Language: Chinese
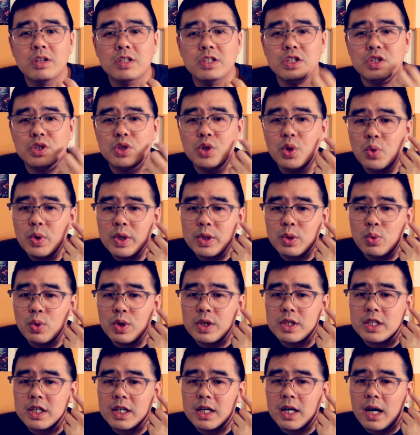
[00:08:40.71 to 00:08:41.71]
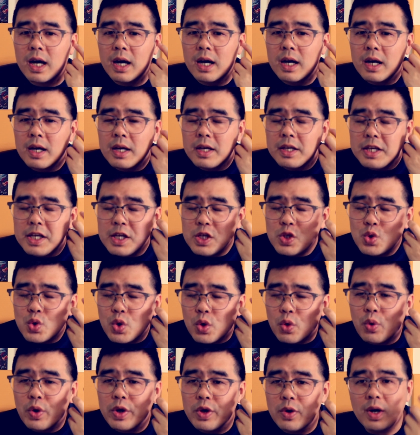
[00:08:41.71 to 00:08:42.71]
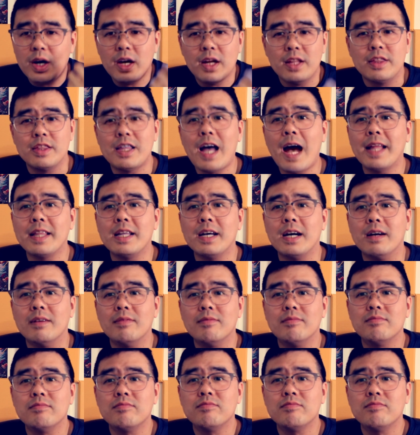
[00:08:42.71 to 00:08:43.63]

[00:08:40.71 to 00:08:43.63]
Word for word: 你就会对这个音准会有很大的